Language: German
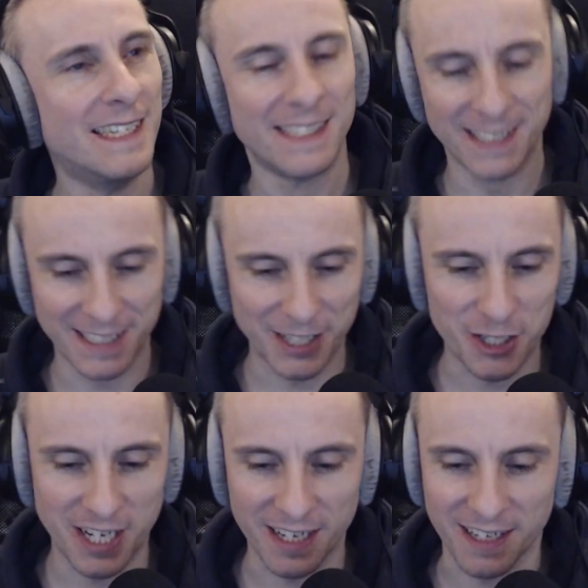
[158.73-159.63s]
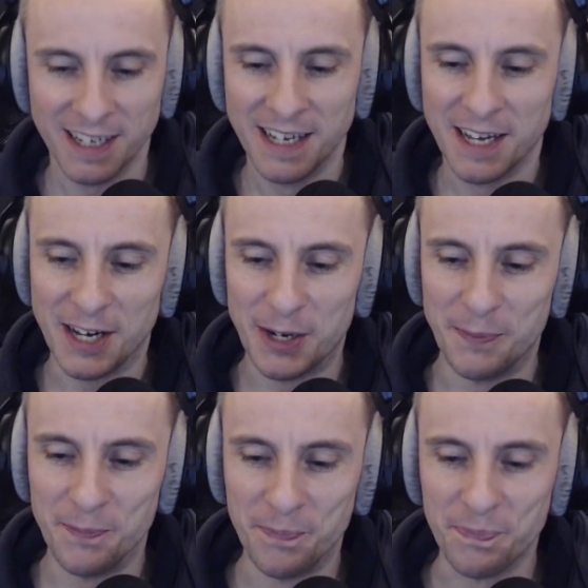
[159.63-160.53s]
Sehr, sehr stark.
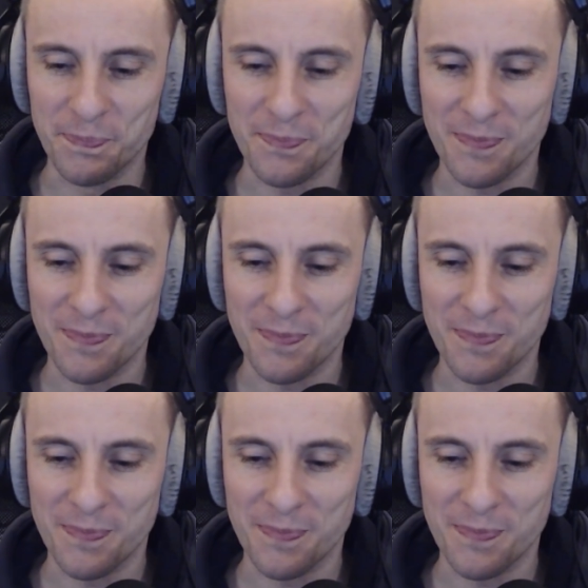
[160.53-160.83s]
Ähm,